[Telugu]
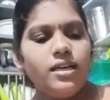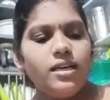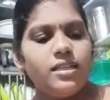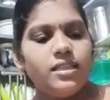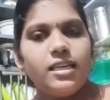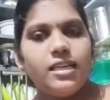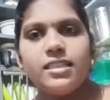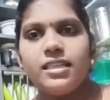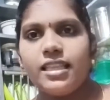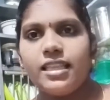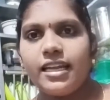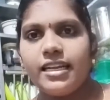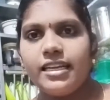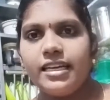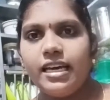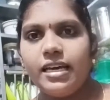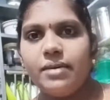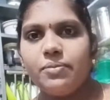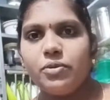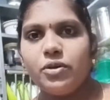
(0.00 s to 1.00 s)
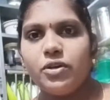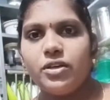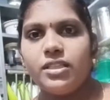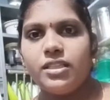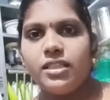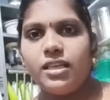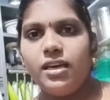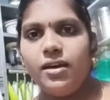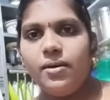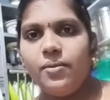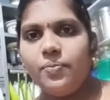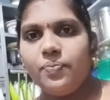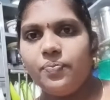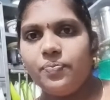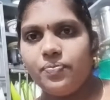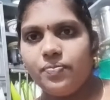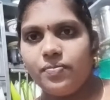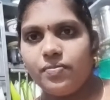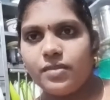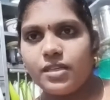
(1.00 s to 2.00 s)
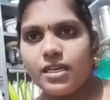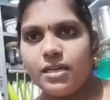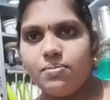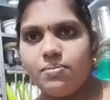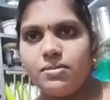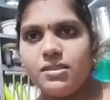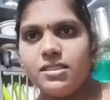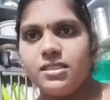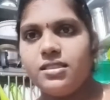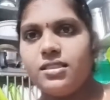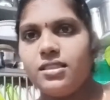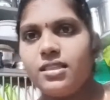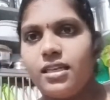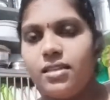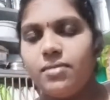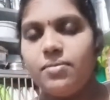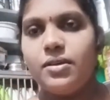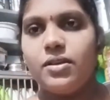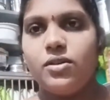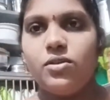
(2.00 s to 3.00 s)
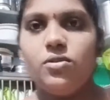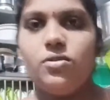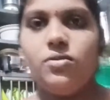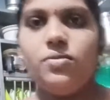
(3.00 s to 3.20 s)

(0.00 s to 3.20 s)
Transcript: ఇదైతే రెడీ అయిపోయింది కనిపిస్తుంది కదా మీకు